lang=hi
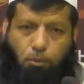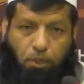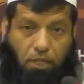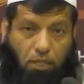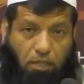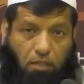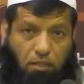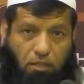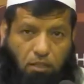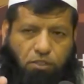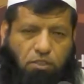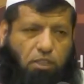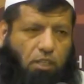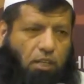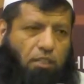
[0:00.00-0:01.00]
जबकि
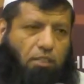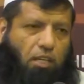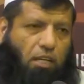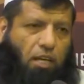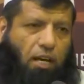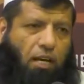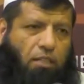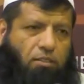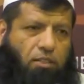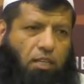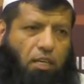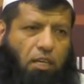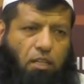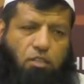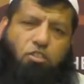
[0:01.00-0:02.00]
फजीलत के लिहाज से
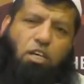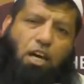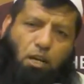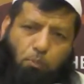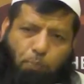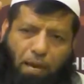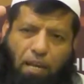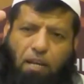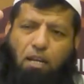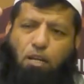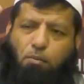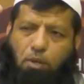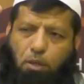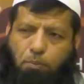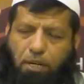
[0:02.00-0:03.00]
इंसान पहले
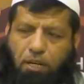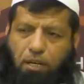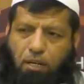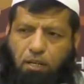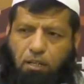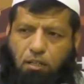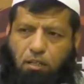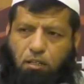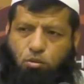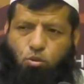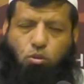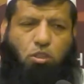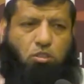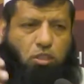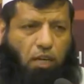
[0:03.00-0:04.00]
नंबर पर है तो
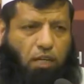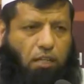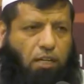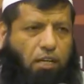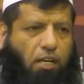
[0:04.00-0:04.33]
इंसान